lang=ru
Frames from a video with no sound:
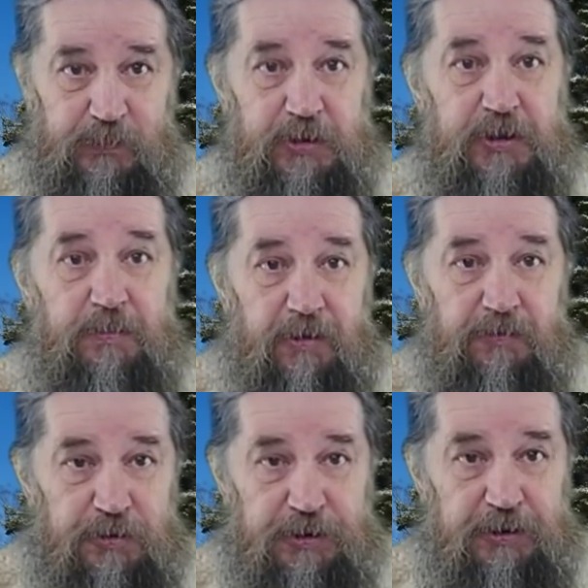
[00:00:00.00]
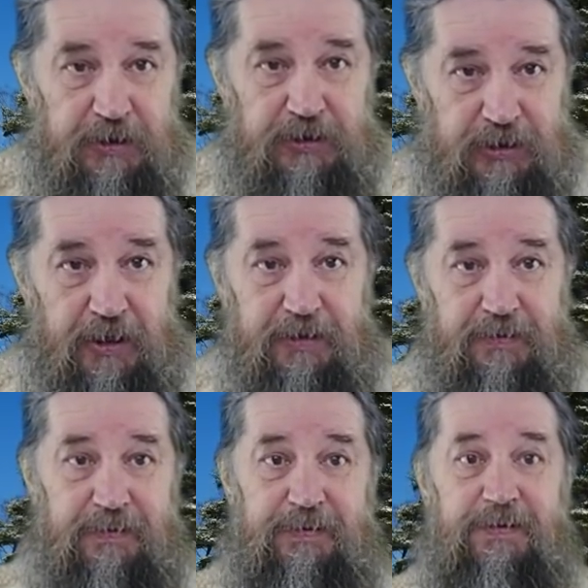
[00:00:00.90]
самого же Христа,
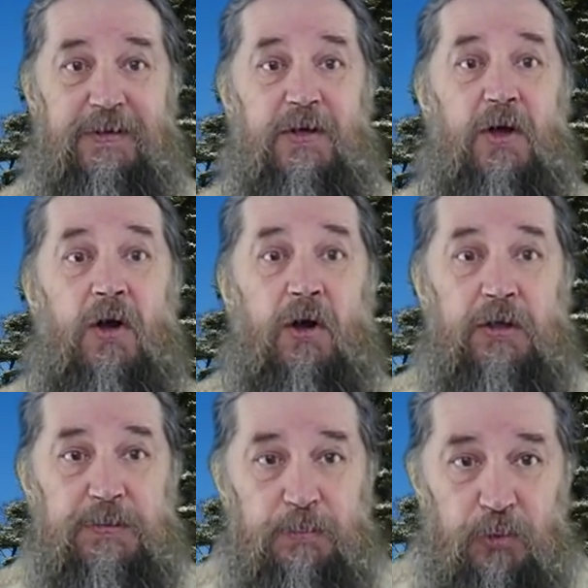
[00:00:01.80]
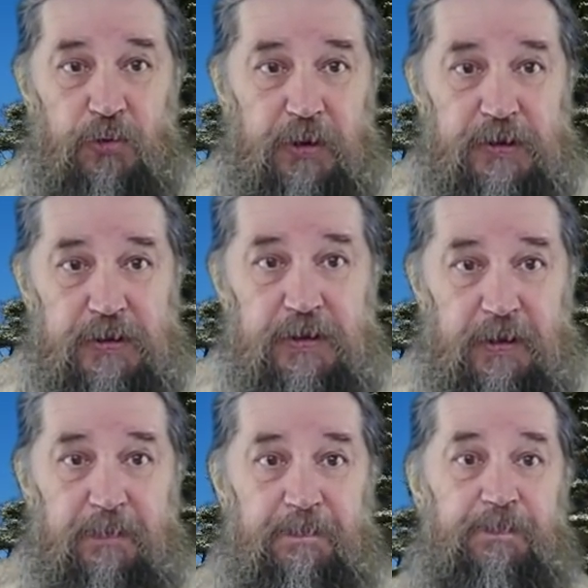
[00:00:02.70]
Бога Сына,